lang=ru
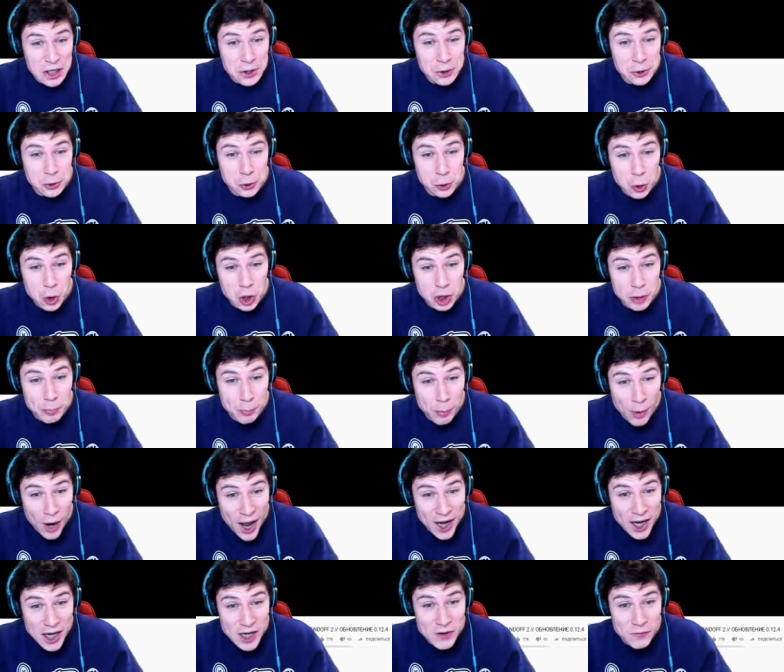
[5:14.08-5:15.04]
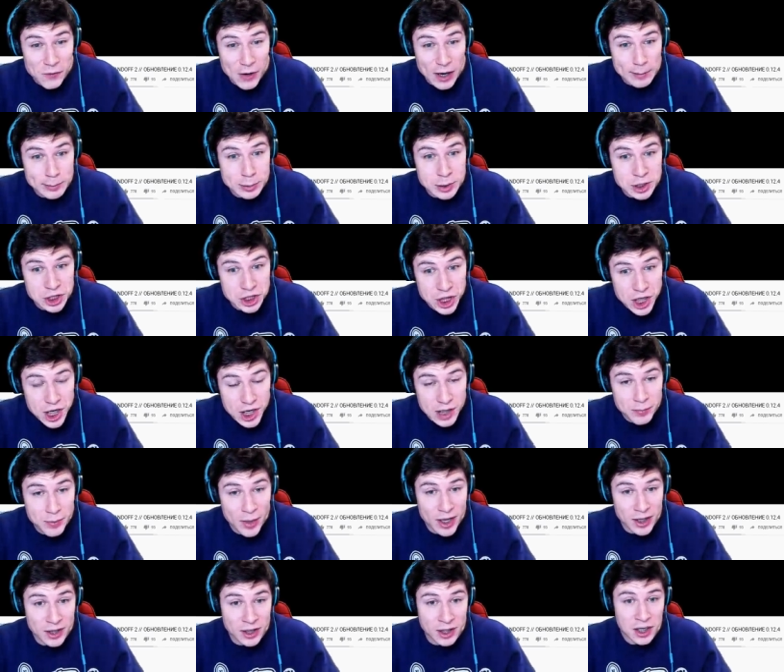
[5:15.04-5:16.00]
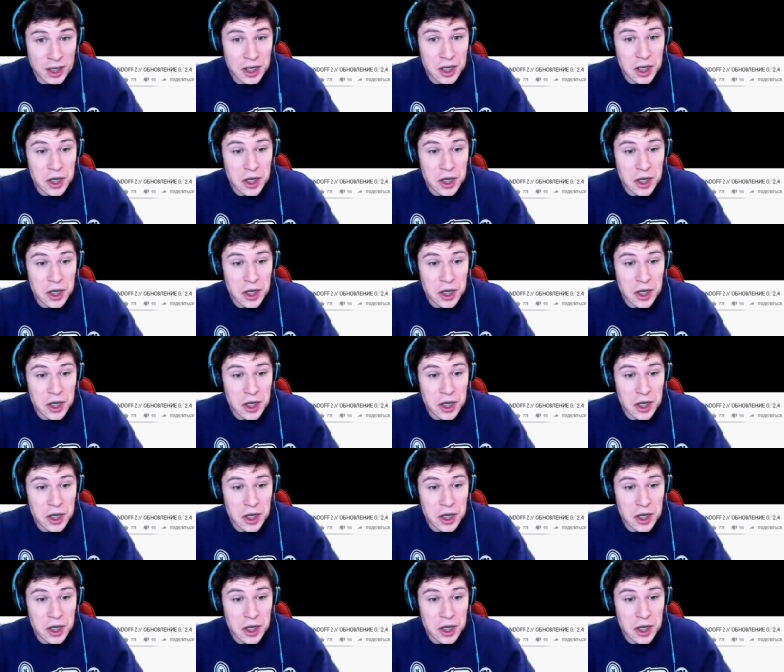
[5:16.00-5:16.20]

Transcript: Тут парень вообще, ребятки,